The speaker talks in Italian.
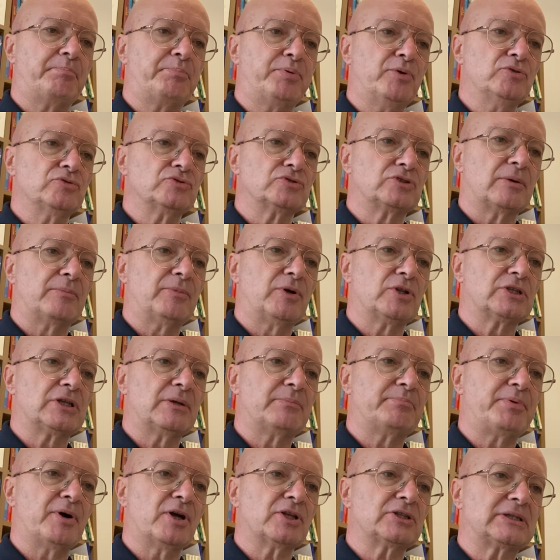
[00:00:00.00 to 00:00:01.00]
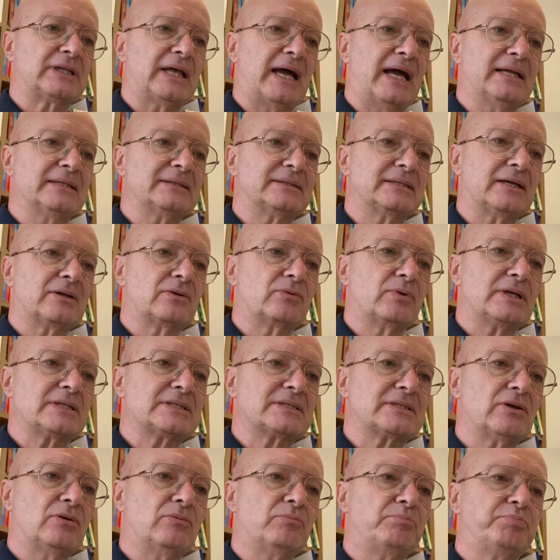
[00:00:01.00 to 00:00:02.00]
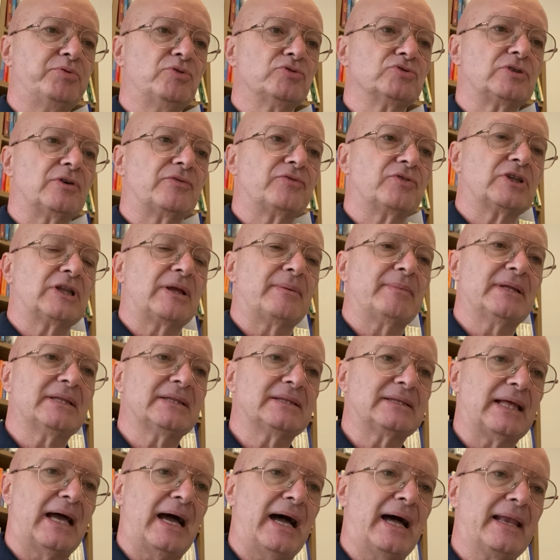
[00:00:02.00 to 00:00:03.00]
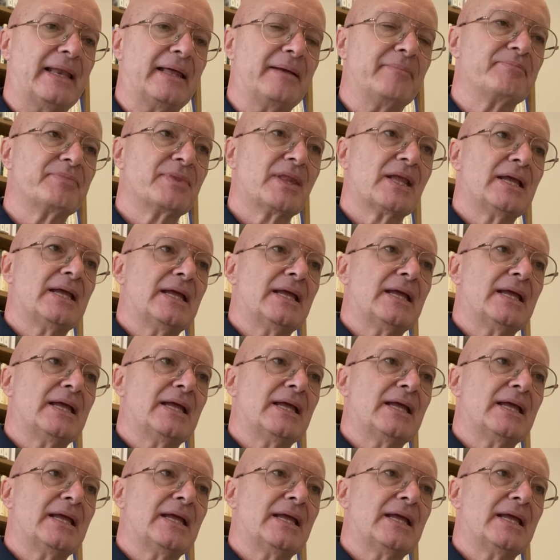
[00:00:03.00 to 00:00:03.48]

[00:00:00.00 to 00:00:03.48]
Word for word: punto molto importante, questo è un punto fondamentale